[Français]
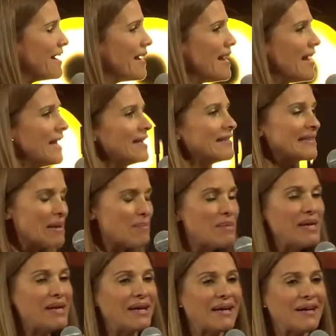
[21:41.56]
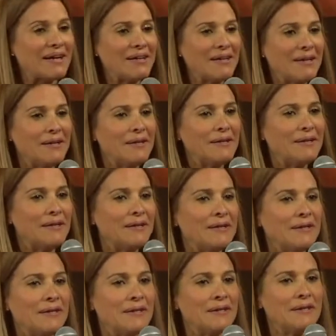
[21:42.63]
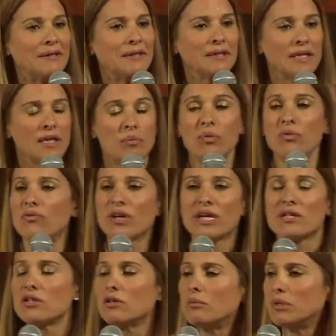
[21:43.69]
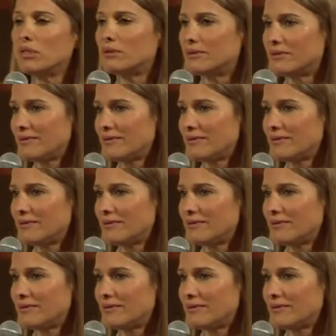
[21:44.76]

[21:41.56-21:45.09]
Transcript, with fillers: avec ta mère, et plus faire semblant.